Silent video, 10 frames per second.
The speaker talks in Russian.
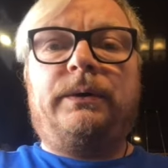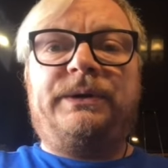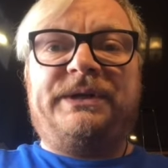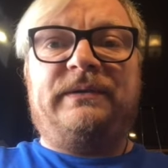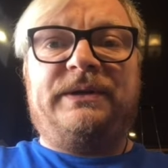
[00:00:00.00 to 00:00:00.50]

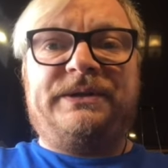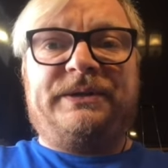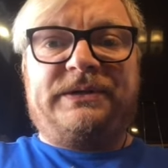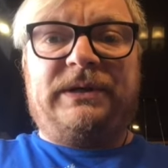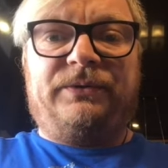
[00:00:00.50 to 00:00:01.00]
Делается
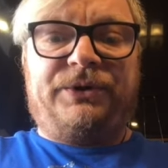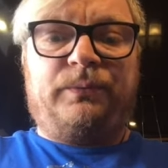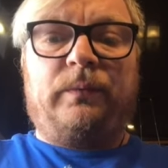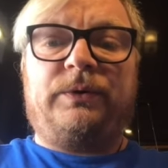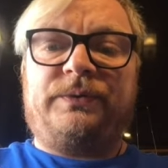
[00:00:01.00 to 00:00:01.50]
это
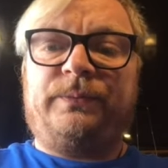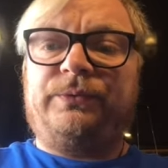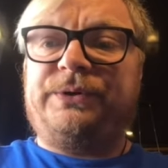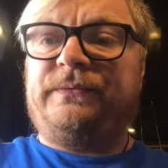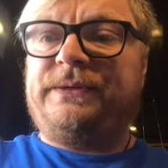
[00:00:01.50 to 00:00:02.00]
следующим образом.
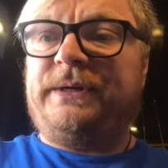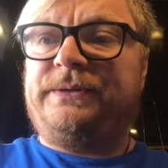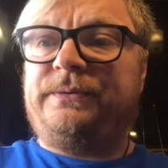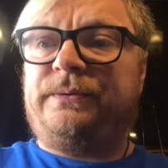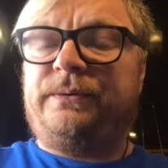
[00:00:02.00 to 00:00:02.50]
Нужно
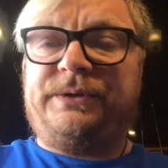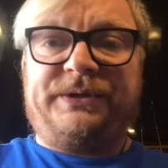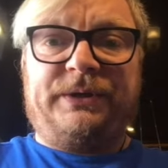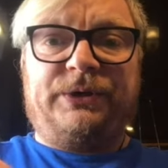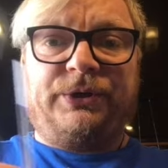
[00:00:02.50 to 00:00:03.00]
взять
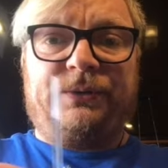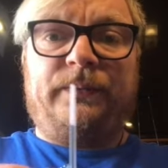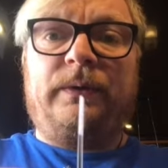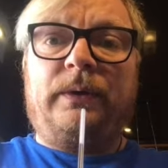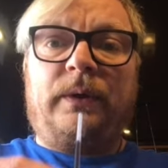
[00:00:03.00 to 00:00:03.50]
стержень
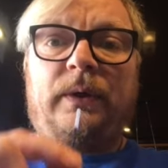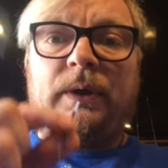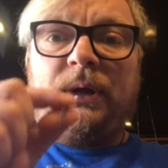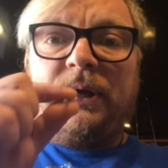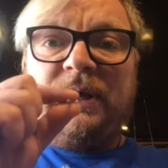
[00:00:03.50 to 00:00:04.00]

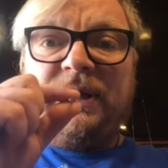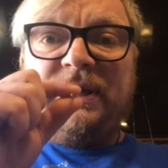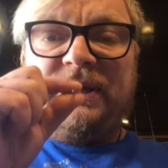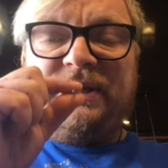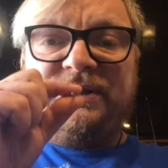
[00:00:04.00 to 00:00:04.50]

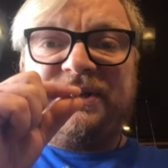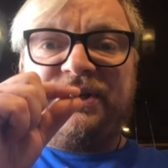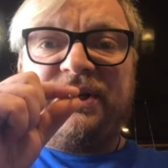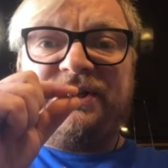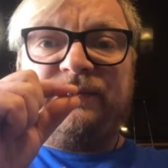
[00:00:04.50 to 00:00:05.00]
и
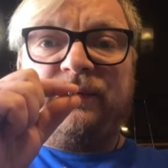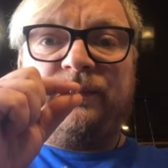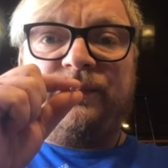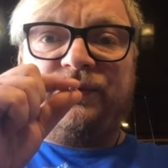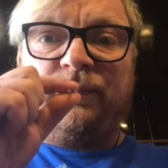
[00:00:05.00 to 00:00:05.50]
зажать
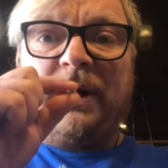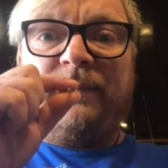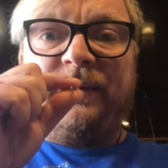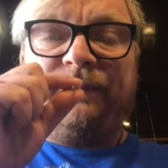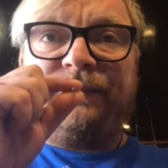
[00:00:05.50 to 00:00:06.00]
его
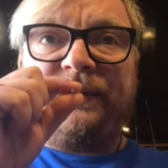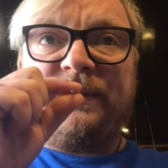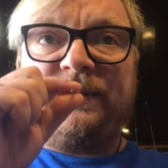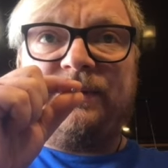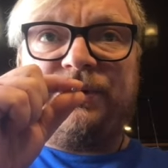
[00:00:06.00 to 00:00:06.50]
зубами,
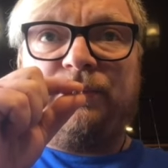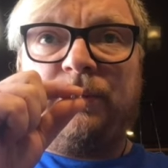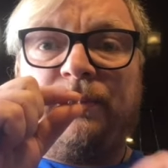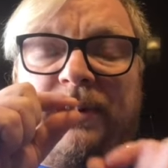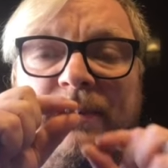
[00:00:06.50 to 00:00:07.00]

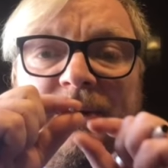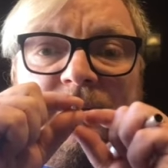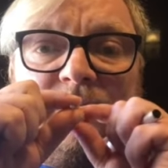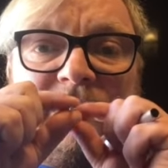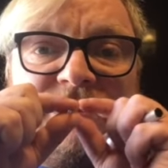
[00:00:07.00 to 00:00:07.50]
чтобы
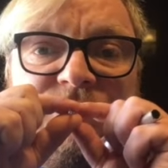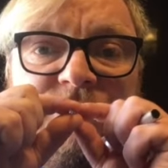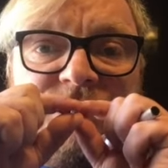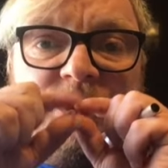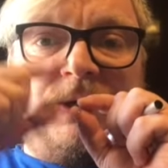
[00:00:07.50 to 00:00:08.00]
примерно было
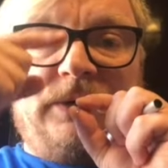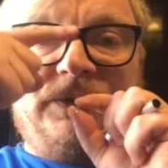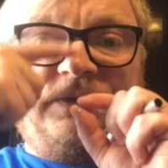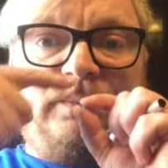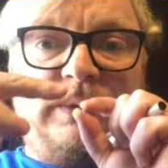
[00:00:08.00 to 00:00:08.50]
90
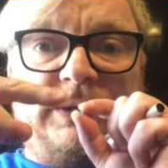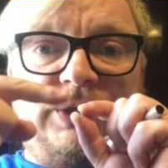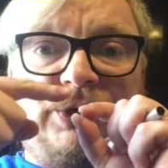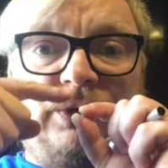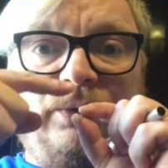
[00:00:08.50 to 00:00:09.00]
градусов по
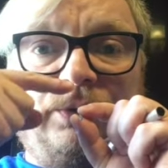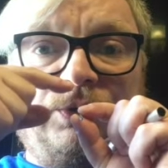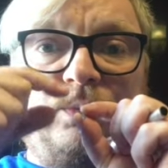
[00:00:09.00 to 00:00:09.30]
отношению к